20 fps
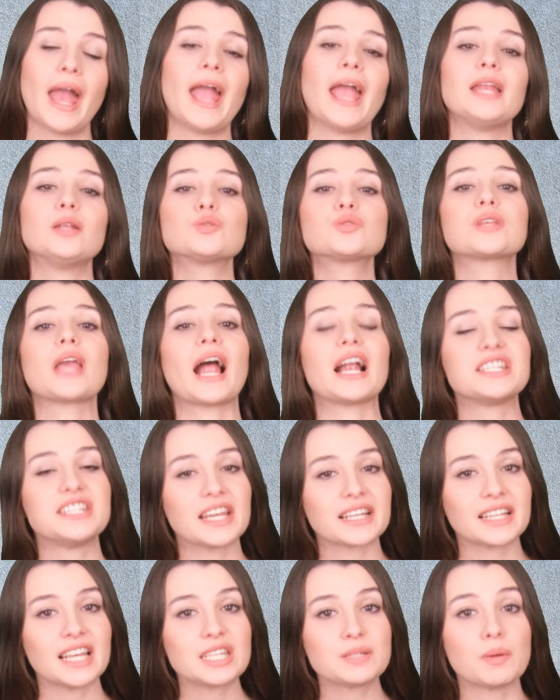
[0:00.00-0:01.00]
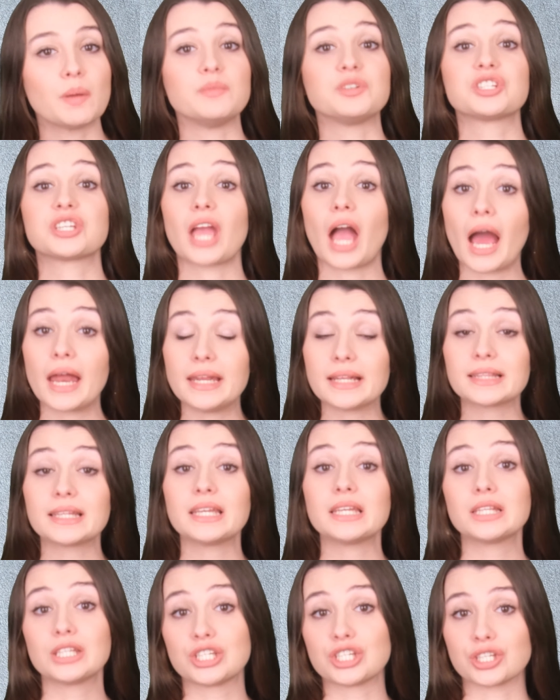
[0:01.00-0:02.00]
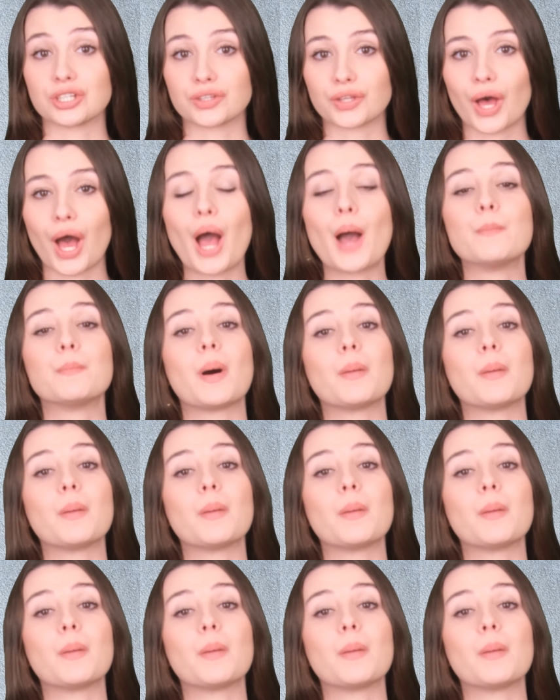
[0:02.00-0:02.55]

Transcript: Henüz gerçekleşmemiş kehanetleri dışında